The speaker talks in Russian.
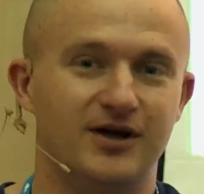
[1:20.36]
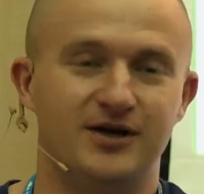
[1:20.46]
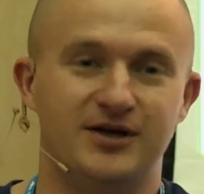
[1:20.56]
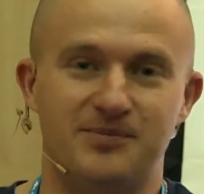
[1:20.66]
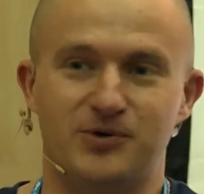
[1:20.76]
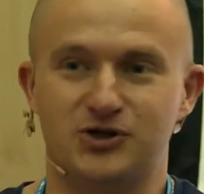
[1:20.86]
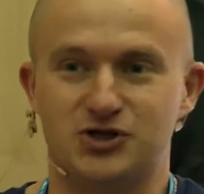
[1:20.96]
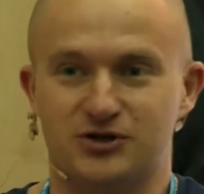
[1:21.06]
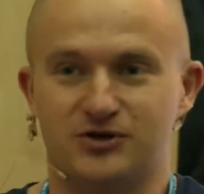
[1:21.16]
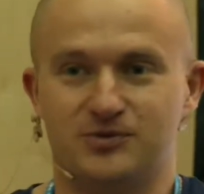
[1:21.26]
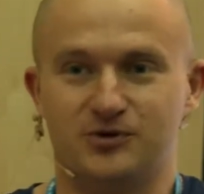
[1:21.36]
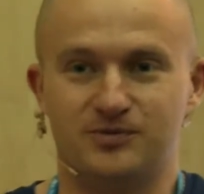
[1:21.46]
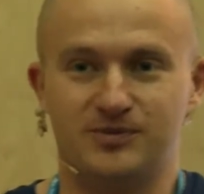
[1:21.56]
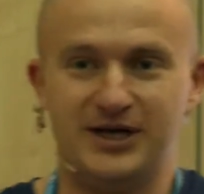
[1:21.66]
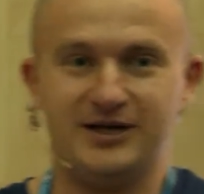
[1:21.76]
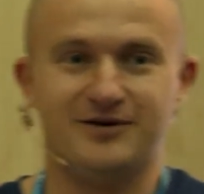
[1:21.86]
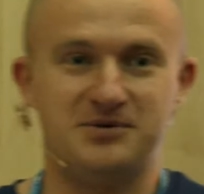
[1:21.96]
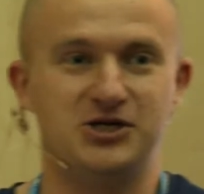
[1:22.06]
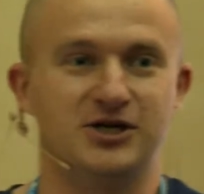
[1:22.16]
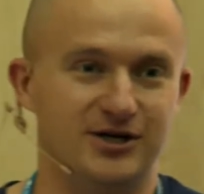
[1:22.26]
и я понял, что, ну, меня это
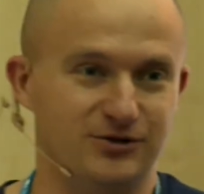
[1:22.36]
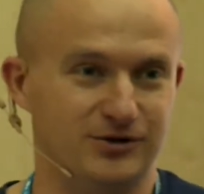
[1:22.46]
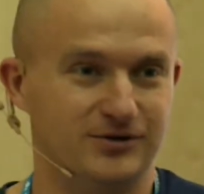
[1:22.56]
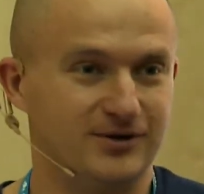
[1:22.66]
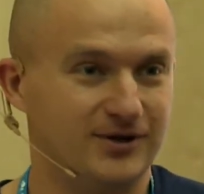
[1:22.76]
вообще не радует,